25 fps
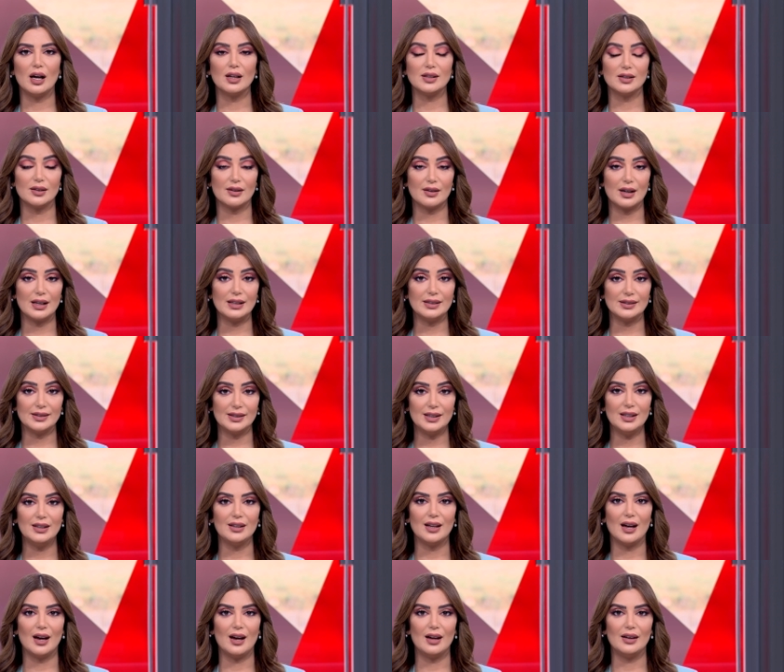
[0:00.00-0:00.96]

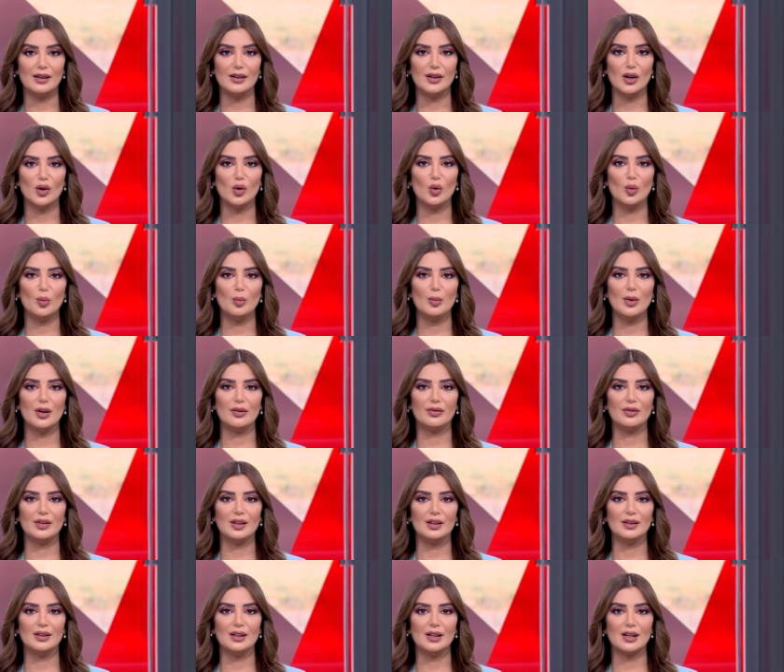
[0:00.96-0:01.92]
الرئيسية, اليوم
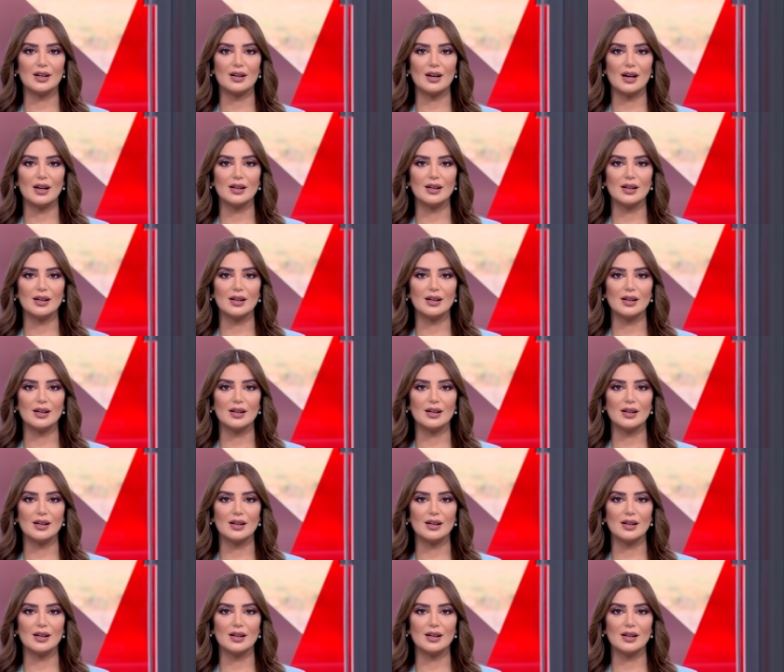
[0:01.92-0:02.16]
في دير